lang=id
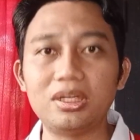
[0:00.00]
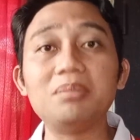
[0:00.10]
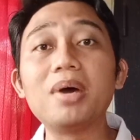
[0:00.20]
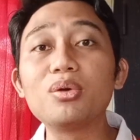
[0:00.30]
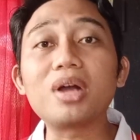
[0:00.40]

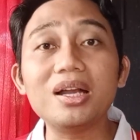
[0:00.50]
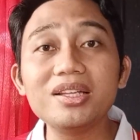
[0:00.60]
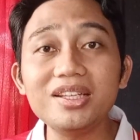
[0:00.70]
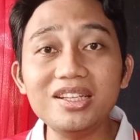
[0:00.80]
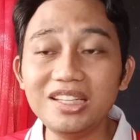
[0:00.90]
Dan baru
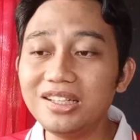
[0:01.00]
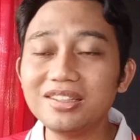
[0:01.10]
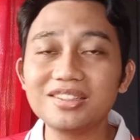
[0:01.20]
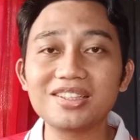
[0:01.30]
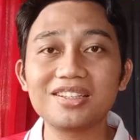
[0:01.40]
kali ini
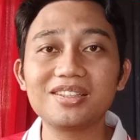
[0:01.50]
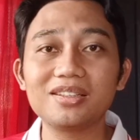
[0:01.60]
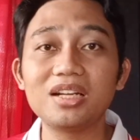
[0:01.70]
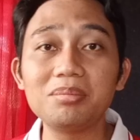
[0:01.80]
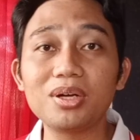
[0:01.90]

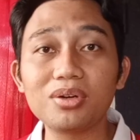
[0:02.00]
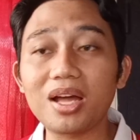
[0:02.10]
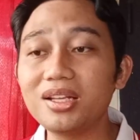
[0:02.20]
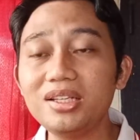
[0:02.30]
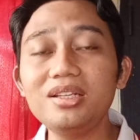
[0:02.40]
dan baru
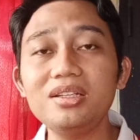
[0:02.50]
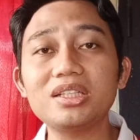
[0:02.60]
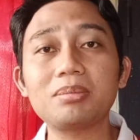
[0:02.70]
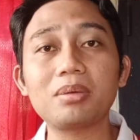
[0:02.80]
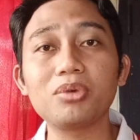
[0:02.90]
kali
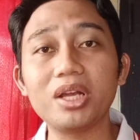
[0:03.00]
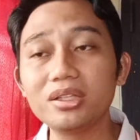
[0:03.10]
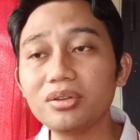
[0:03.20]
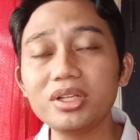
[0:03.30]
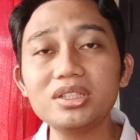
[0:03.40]
ini sepak bola
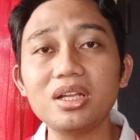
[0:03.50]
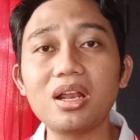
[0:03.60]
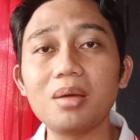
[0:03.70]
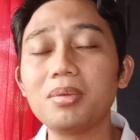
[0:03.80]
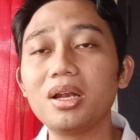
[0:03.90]
Indonesia
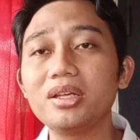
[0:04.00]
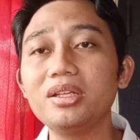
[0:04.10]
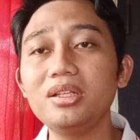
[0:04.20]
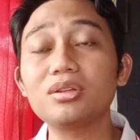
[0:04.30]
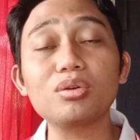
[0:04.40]
dalam hal
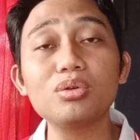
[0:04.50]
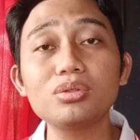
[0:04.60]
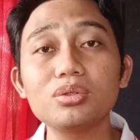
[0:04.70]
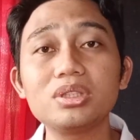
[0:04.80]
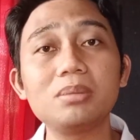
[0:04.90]
ini
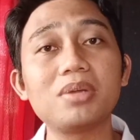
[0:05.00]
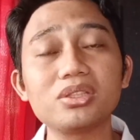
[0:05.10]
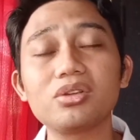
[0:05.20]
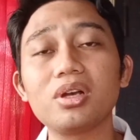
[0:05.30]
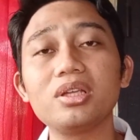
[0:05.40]
terkhusus tim
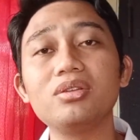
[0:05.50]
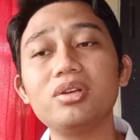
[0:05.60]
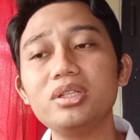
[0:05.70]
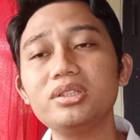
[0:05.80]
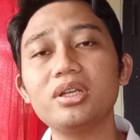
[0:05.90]
nasional
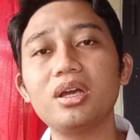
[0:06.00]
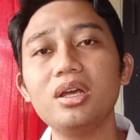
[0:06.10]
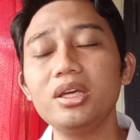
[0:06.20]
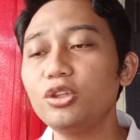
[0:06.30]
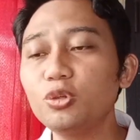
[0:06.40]
Indonesia
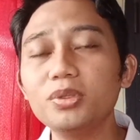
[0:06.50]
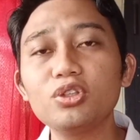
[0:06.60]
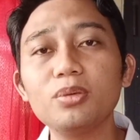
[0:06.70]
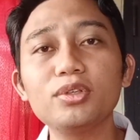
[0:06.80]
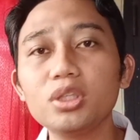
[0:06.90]
itu
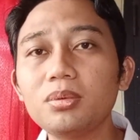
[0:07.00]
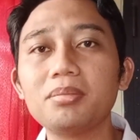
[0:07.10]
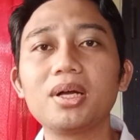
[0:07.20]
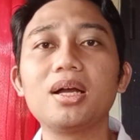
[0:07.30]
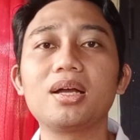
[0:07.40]
betul-betul
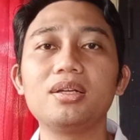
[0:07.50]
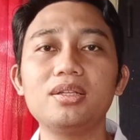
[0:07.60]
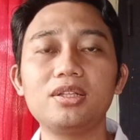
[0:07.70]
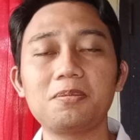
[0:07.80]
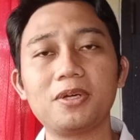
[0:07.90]
membanggakan
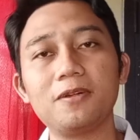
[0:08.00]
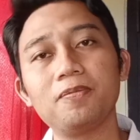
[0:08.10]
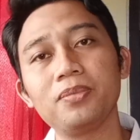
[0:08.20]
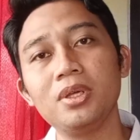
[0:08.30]
kita, Pak.